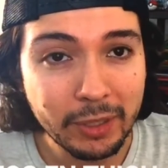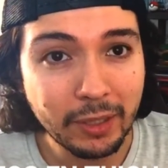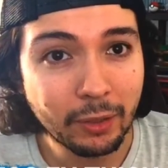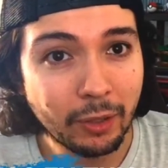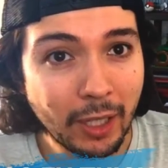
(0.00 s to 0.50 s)

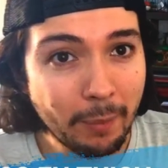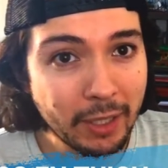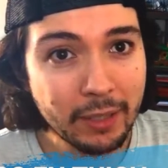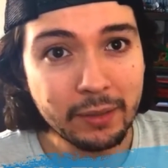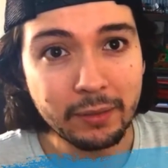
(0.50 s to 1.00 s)
haciendo
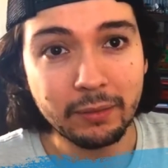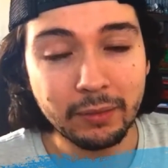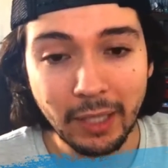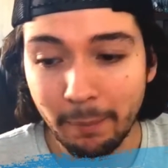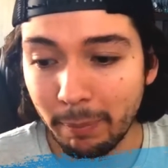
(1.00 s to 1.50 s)
dinámicas,
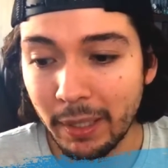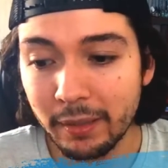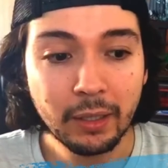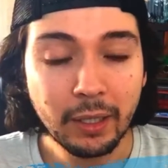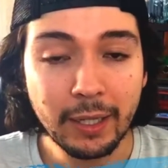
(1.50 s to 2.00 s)

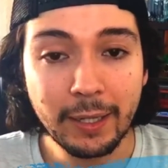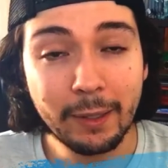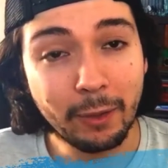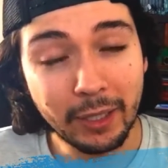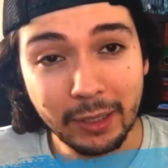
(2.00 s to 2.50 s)
gameplays.
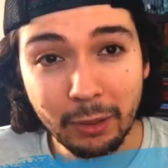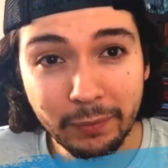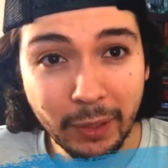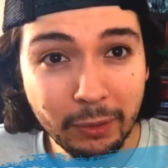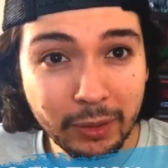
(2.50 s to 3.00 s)
Eh, lo que he estado
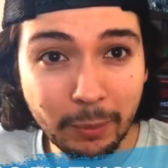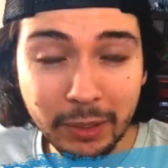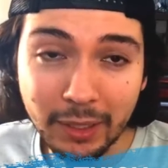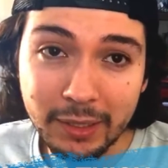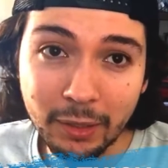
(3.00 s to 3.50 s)

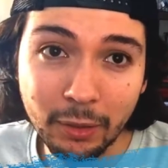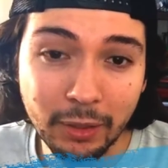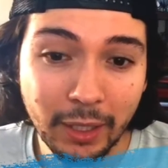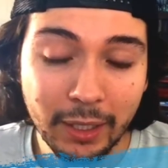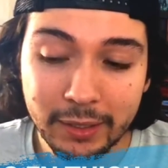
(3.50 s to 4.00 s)
frecuentemente
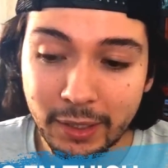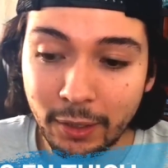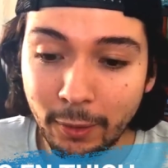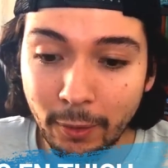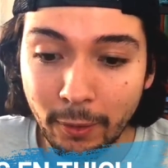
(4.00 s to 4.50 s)
haciendo ha
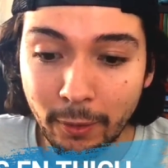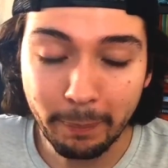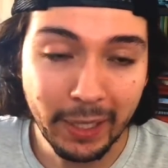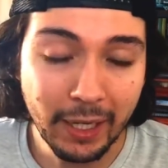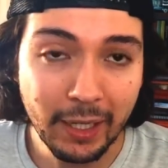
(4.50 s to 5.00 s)
sido
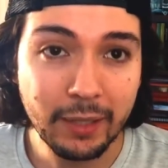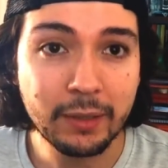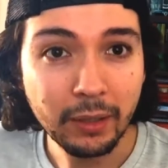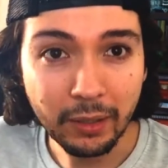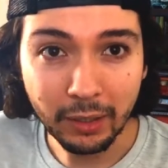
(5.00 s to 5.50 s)

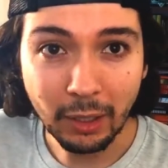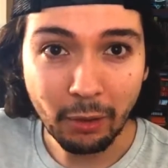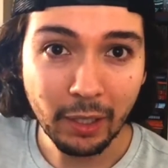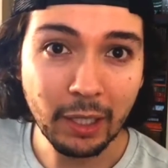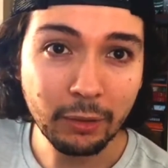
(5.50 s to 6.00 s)
PKHex. Y he
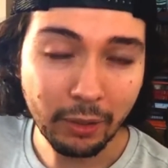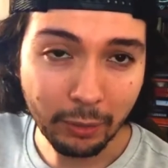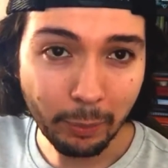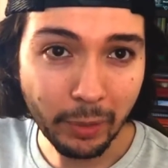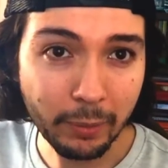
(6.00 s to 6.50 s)
estado regalando
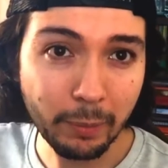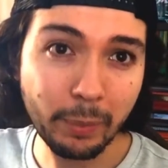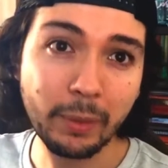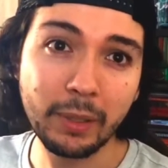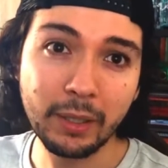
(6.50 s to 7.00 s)
hartos Pokémon
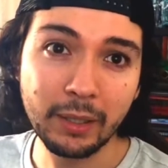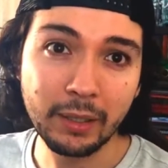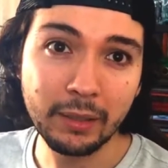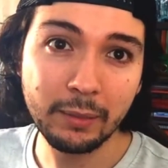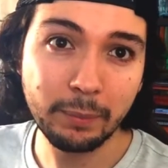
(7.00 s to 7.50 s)
por,
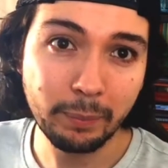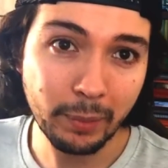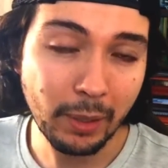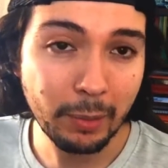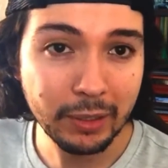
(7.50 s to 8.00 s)
el,
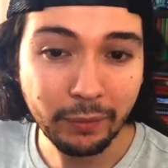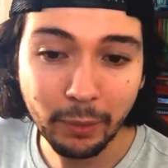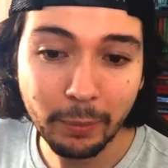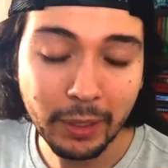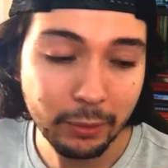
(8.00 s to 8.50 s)
por la
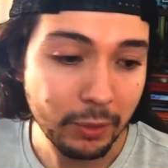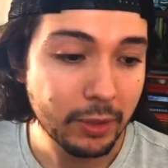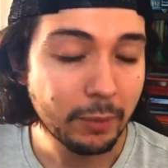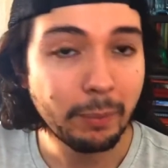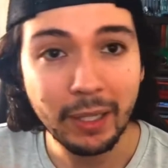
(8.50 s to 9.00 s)
plataforma de
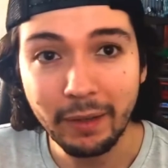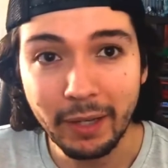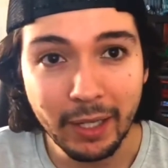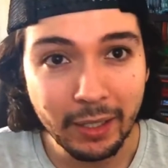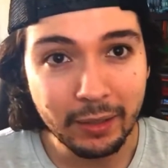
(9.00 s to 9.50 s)
Twitch. Para que
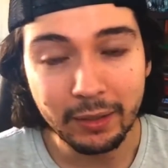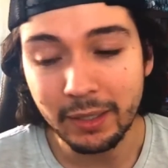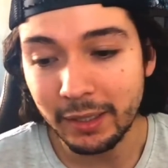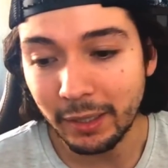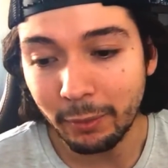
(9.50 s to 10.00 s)
vayan
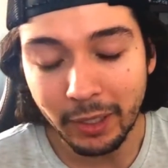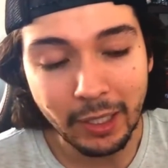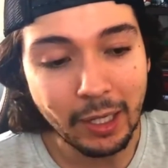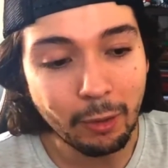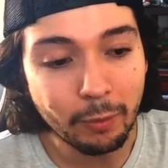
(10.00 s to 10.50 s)
y se
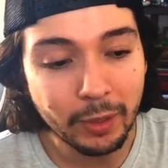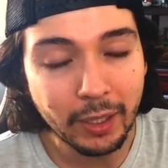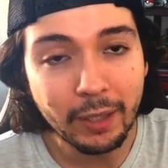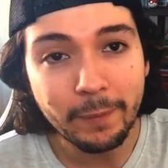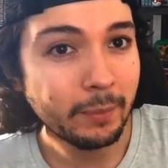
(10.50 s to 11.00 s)
unan a la
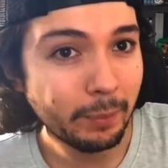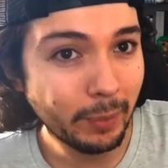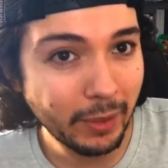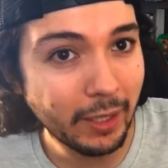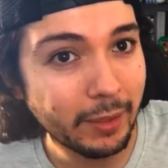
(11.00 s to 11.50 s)
comunidad.
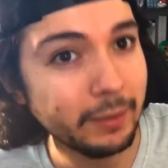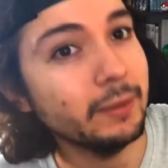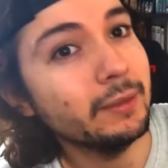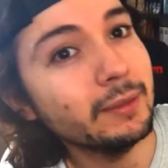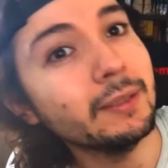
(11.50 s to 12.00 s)
Porque,
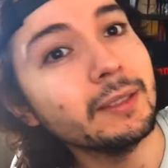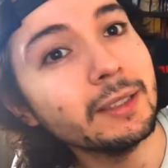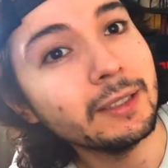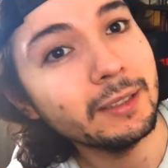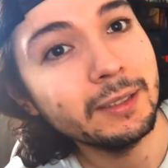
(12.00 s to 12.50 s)

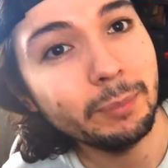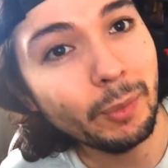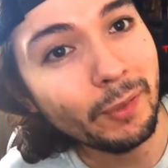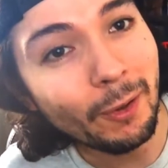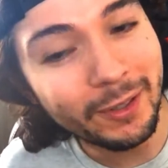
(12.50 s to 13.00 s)

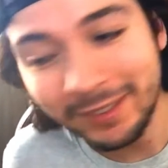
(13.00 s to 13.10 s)
por favor,